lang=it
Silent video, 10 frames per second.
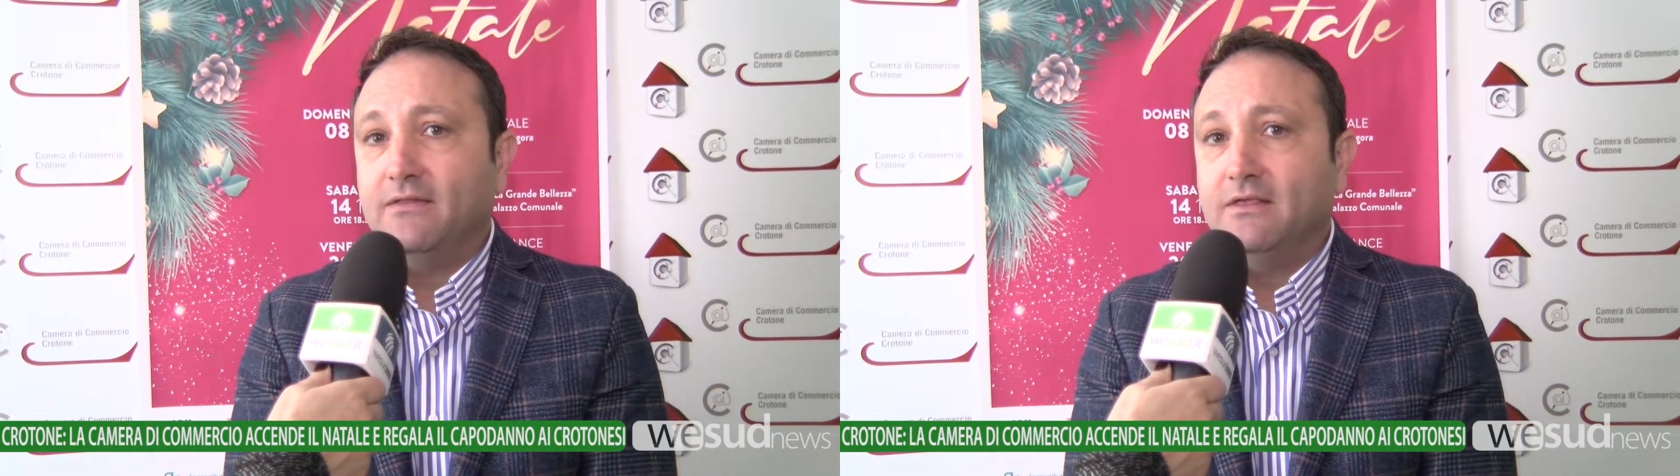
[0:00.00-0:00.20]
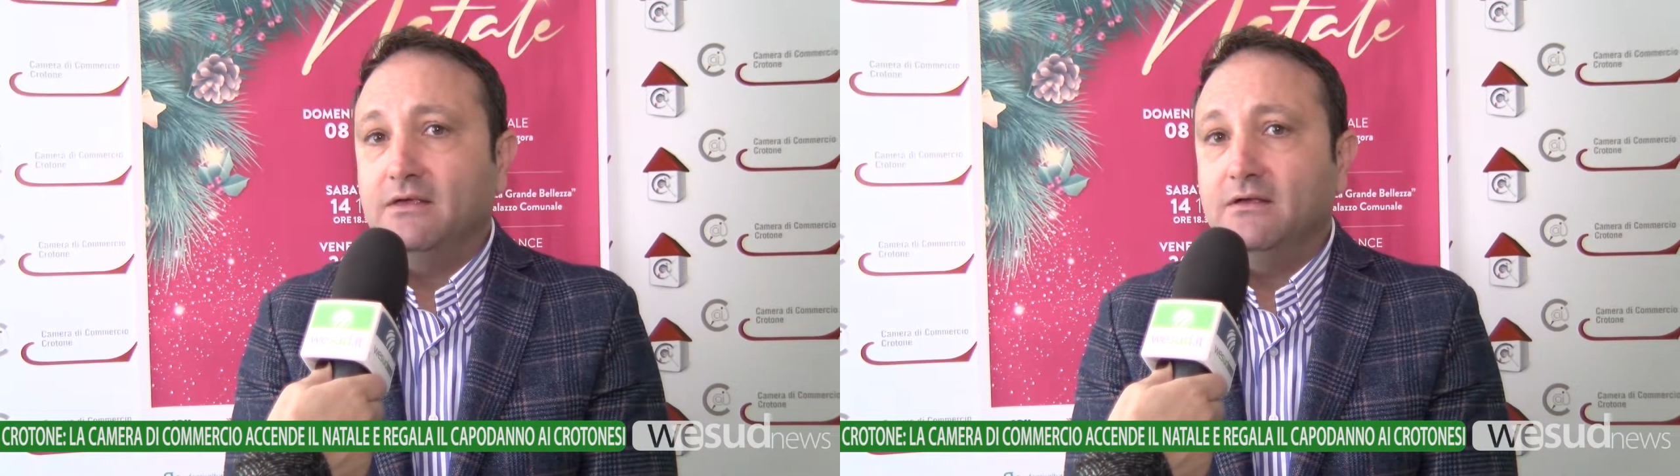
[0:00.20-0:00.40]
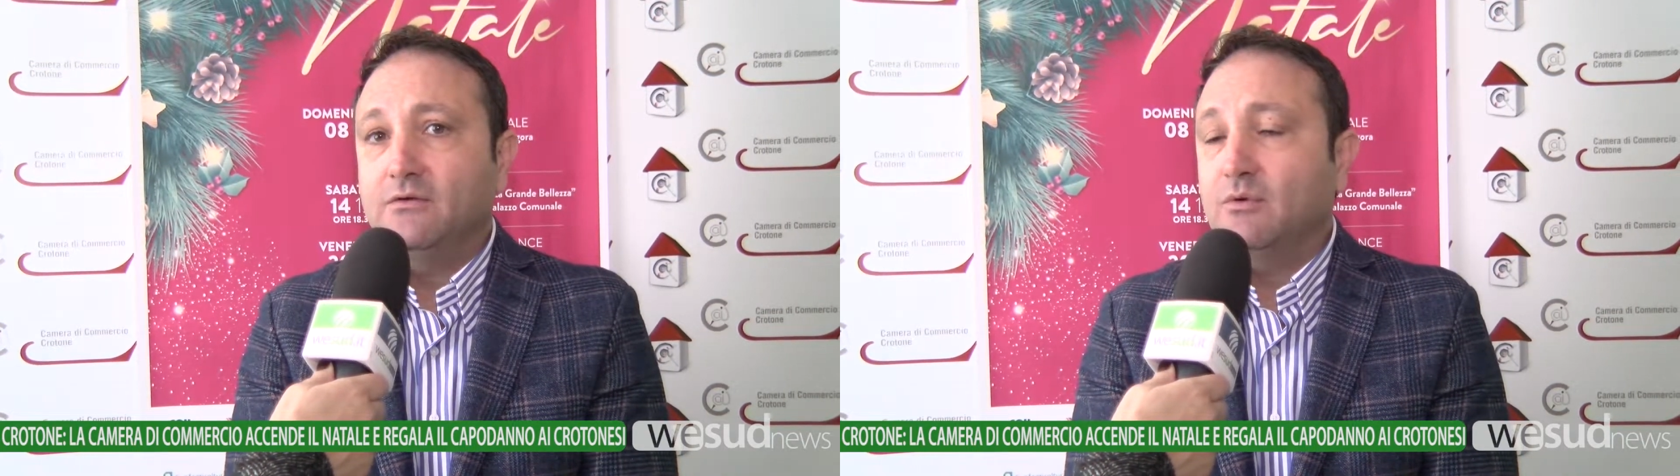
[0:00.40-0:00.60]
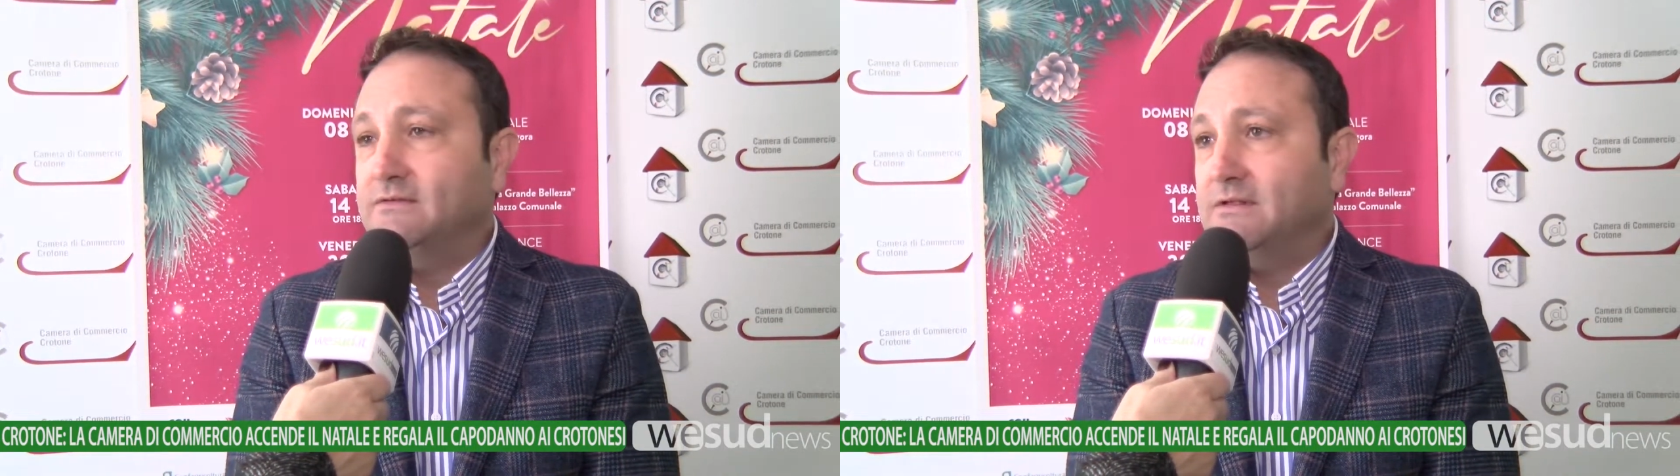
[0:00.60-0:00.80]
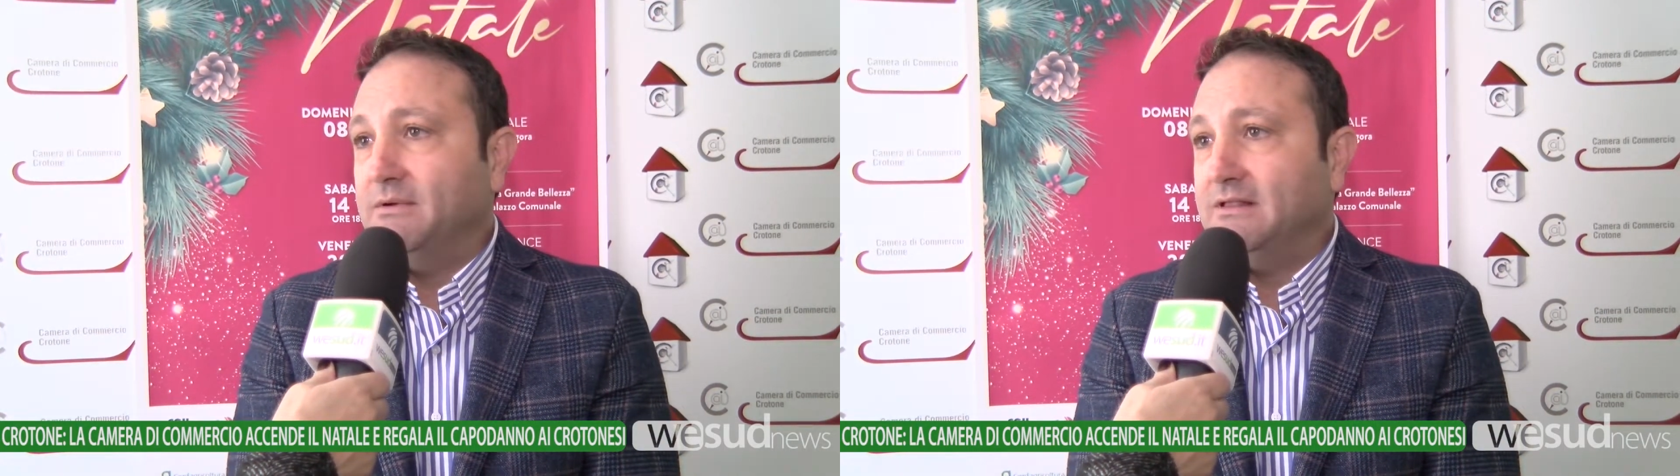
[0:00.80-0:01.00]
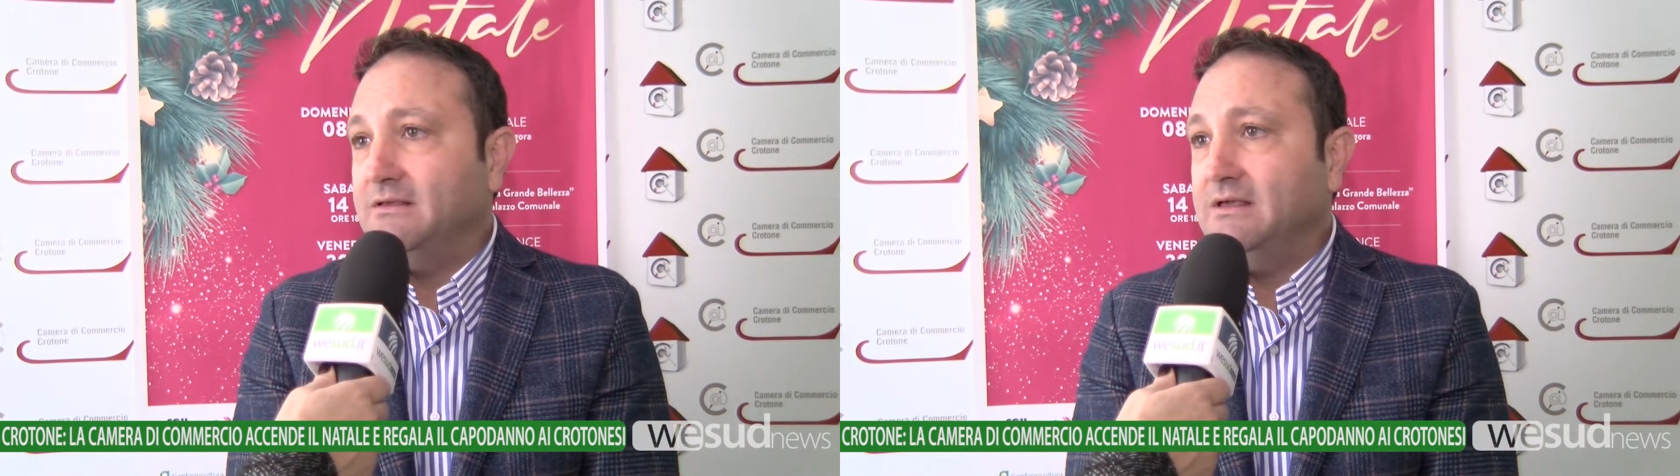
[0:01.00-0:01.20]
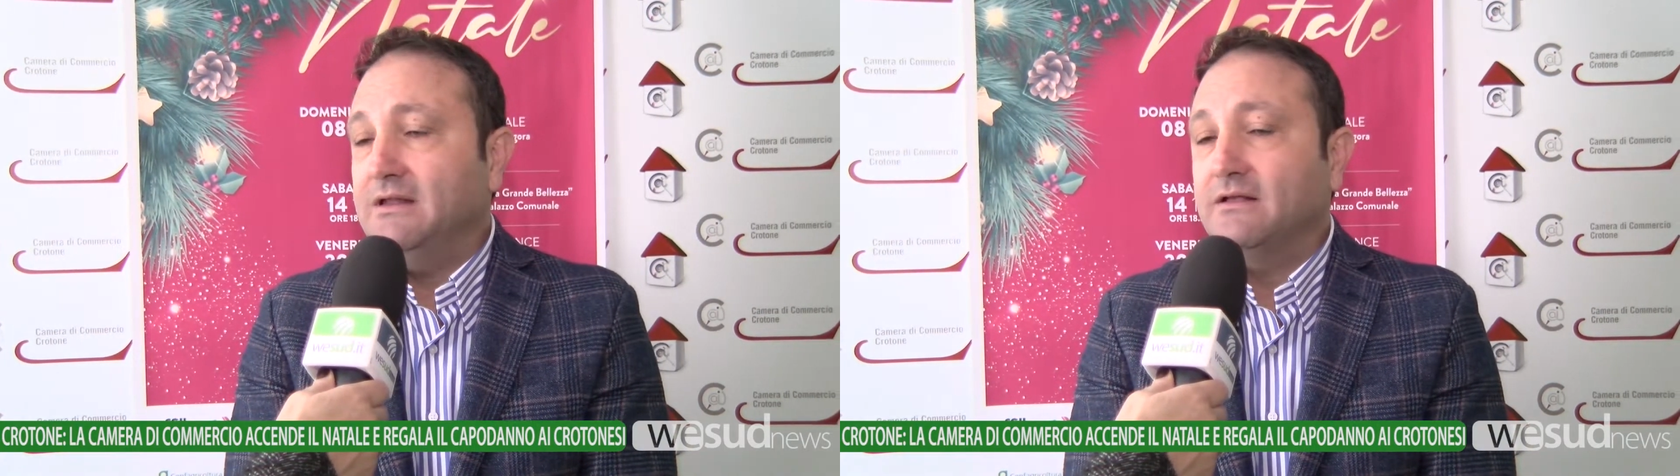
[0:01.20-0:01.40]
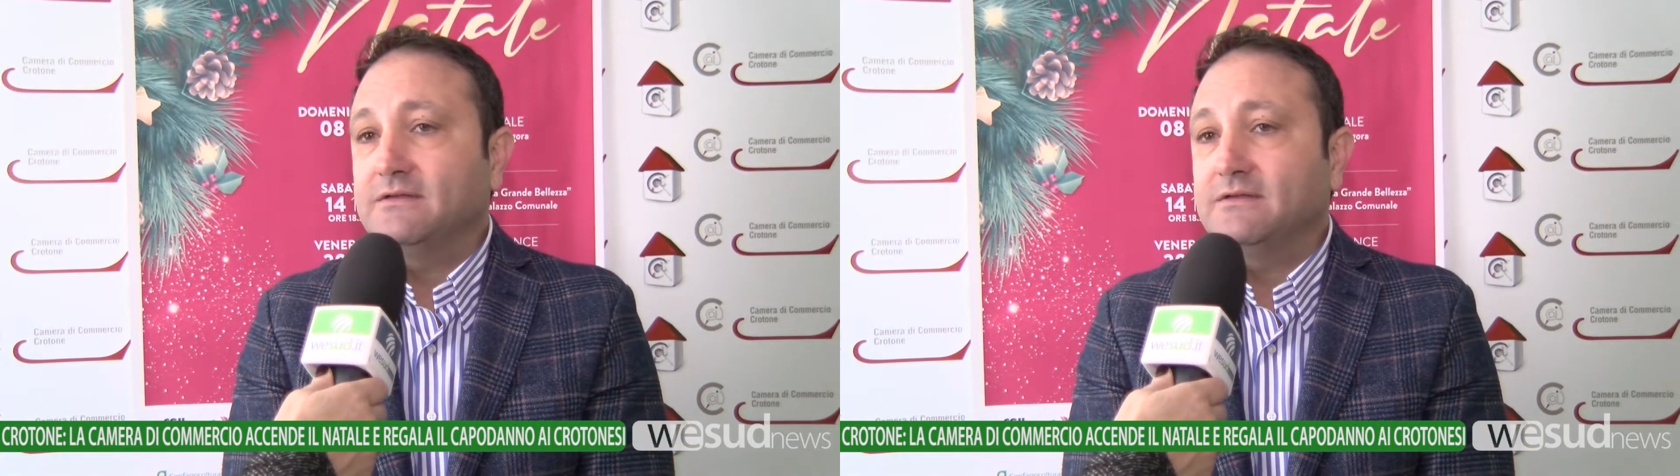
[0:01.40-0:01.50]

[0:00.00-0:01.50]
di questa mattina,